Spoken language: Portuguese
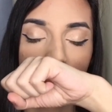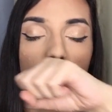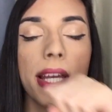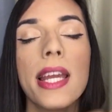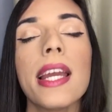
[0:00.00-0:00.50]

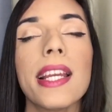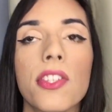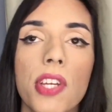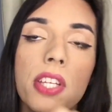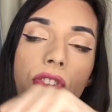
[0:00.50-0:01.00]
Ele,
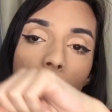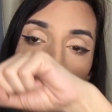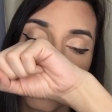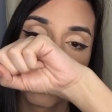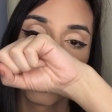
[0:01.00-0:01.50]
gente,
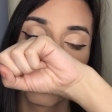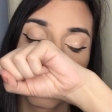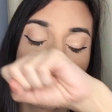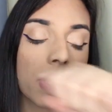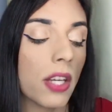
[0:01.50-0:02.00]

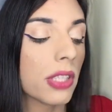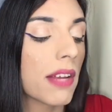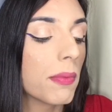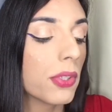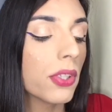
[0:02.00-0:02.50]
eu
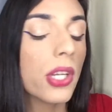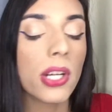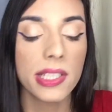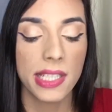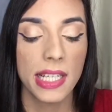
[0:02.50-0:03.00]
tava muito
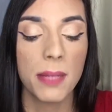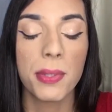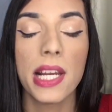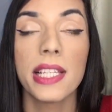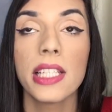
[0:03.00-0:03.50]
curiosa nele
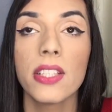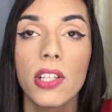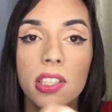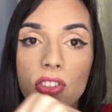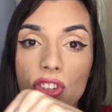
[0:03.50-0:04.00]
porque ele tem
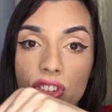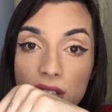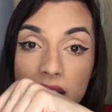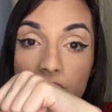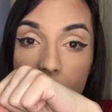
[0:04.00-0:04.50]
nota de
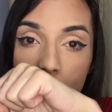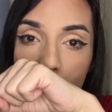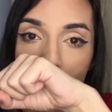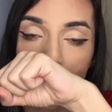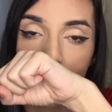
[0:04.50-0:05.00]

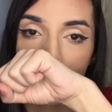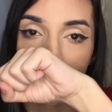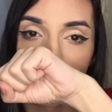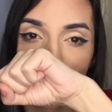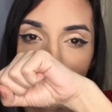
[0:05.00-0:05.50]
girassol.
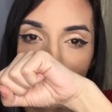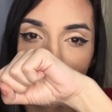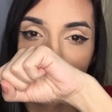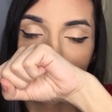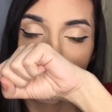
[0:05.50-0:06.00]

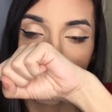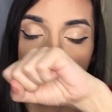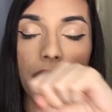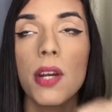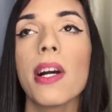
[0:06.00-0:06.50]

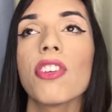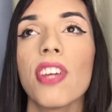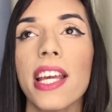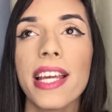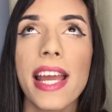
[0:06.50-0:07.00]
Eu
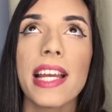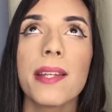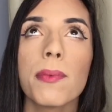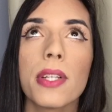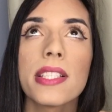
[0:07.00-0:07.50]
achei
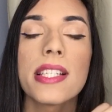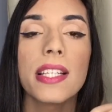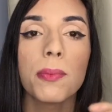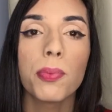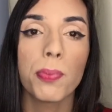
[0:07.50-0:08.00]
ele,
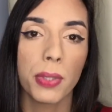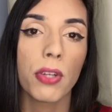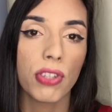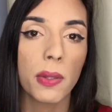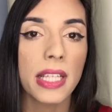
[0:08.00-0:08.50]
assim, porque
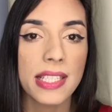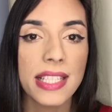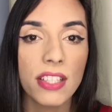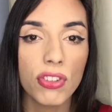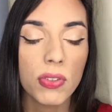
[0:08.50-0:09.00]
eu já
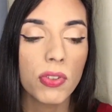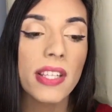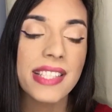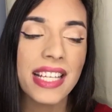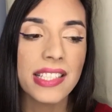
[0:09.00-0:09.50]
testei,
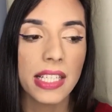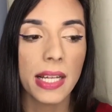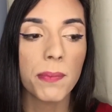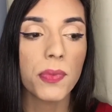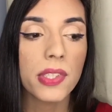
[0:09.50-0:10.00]
testei assim,
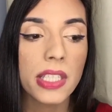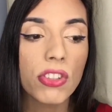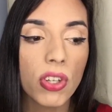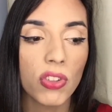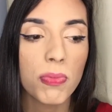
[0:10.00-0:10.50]
né? Assim que
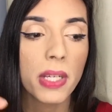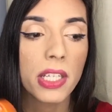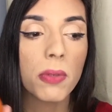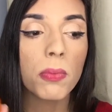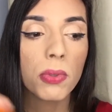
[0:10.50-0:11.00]
chegou de
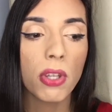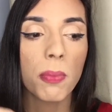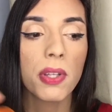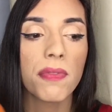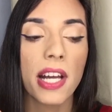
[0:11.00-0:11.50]
manhã, eu dei uma
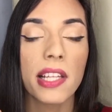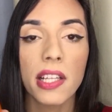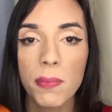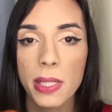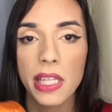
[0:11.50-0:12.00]
borrifada, até
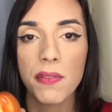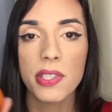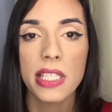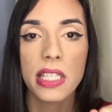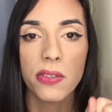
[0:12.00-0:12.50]
comentei com
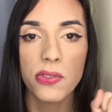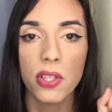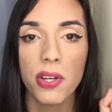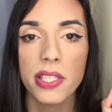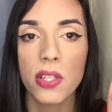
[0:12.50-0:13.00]
vocês lá no
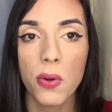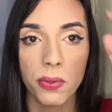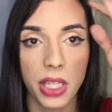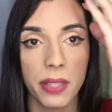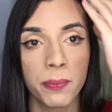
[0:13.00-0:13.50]
Stories ontem.